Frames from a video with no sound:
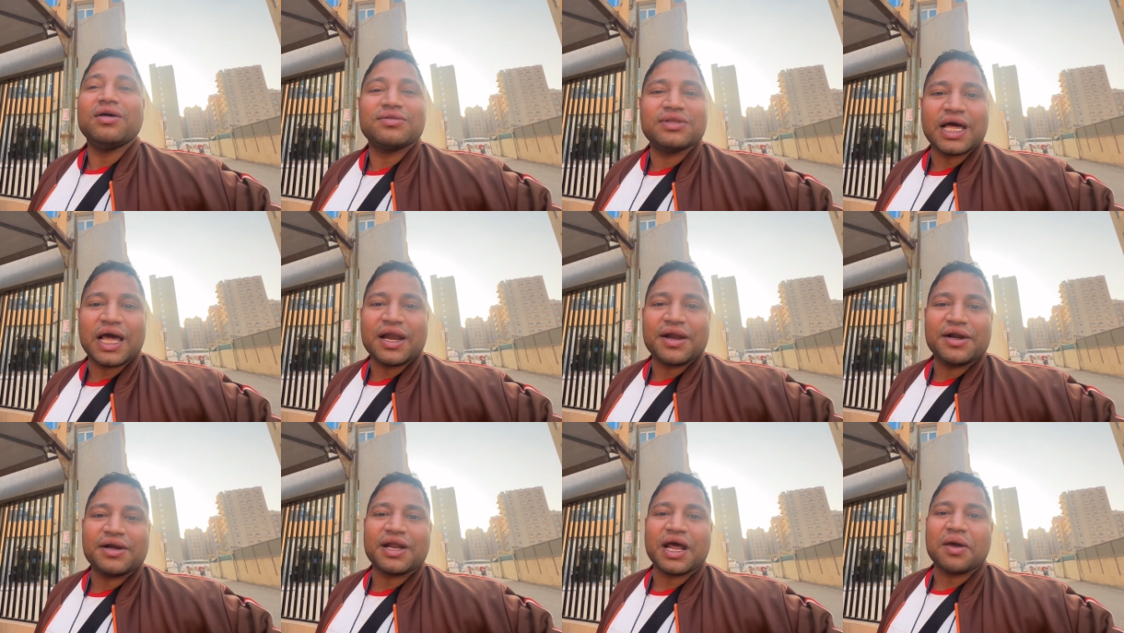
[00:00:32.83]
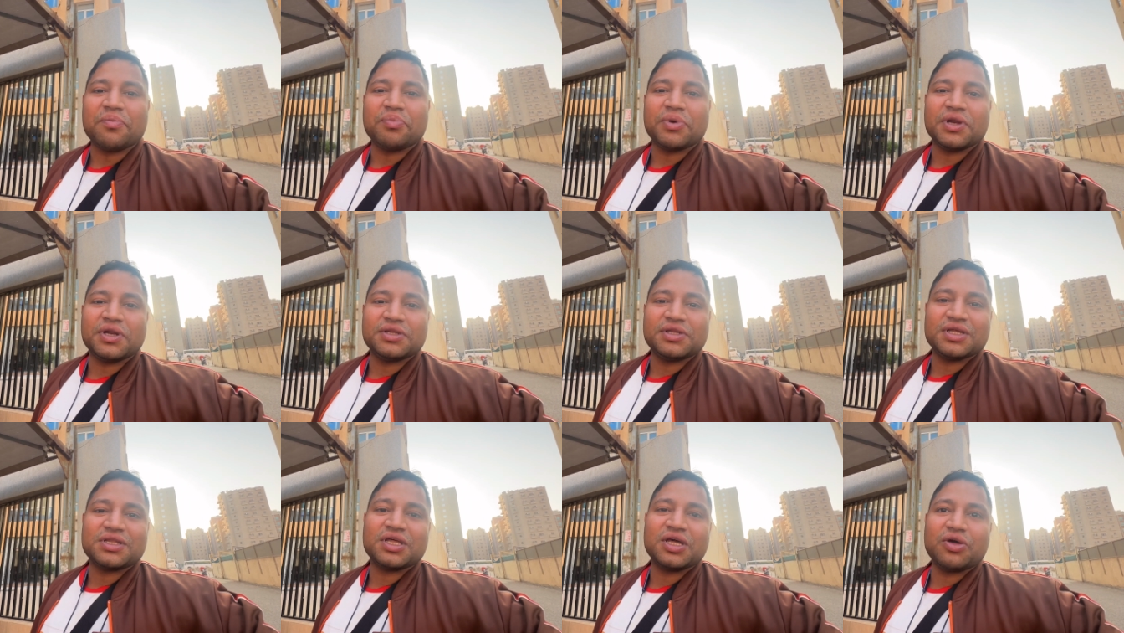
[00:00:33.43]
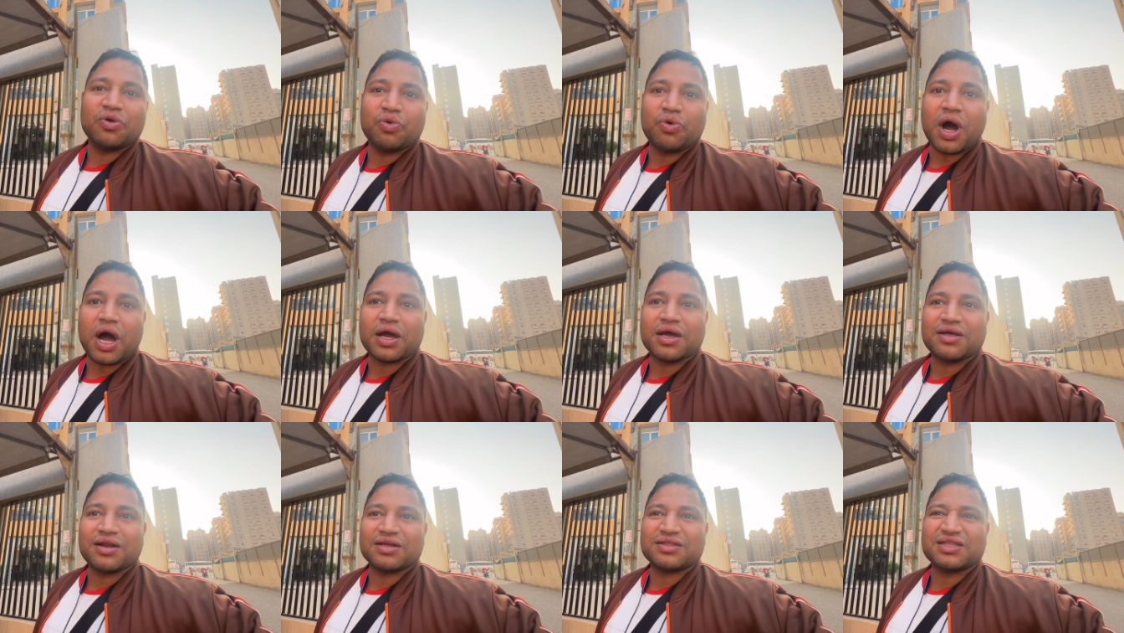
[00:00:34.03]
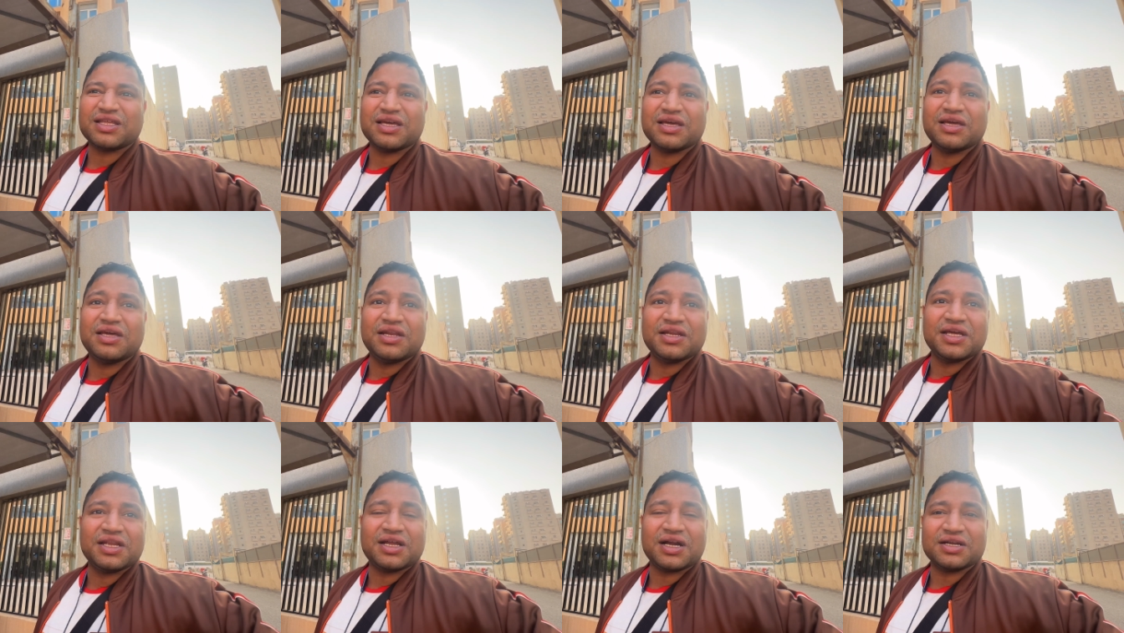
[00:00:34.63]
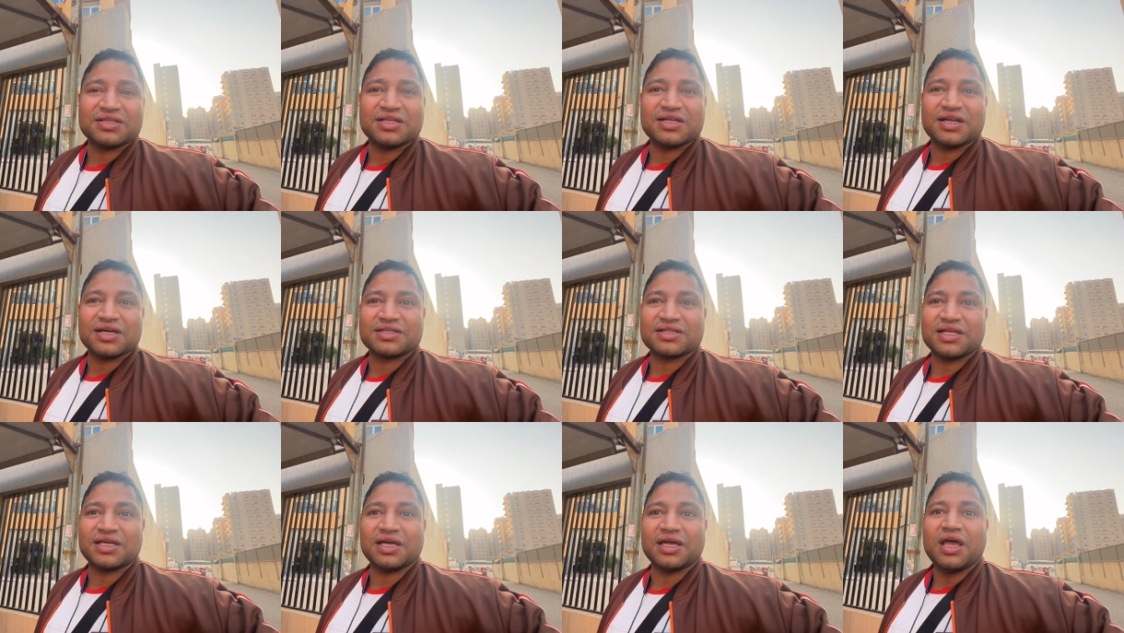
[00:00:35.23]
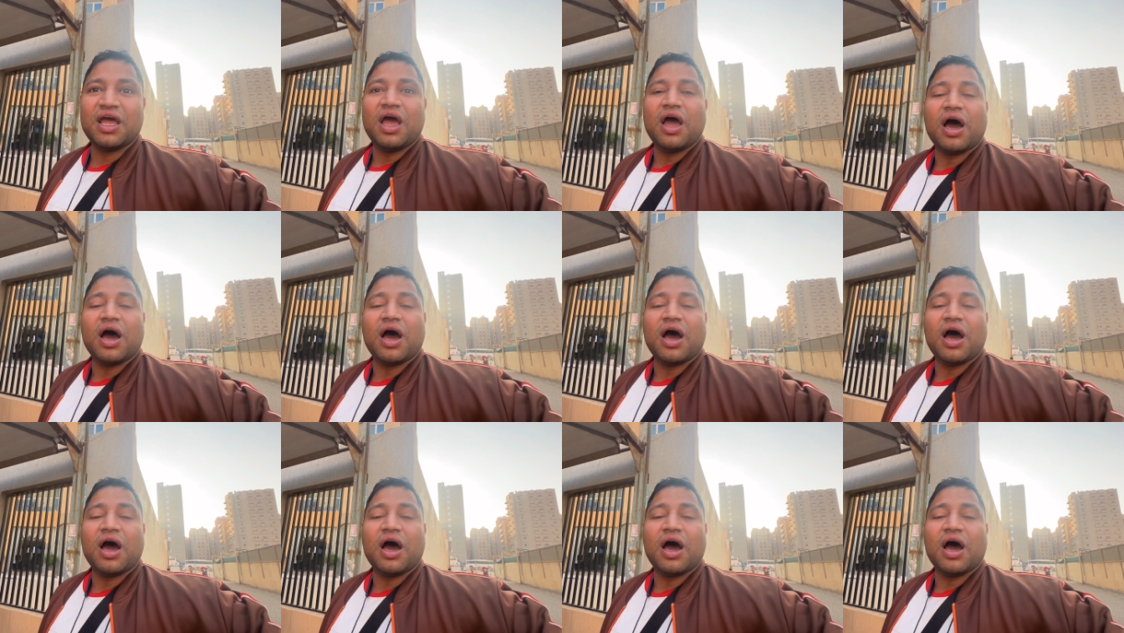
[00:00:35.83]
सैलरी टाइम पे नहीं देते रुका के रखते गिर गिर करते रखते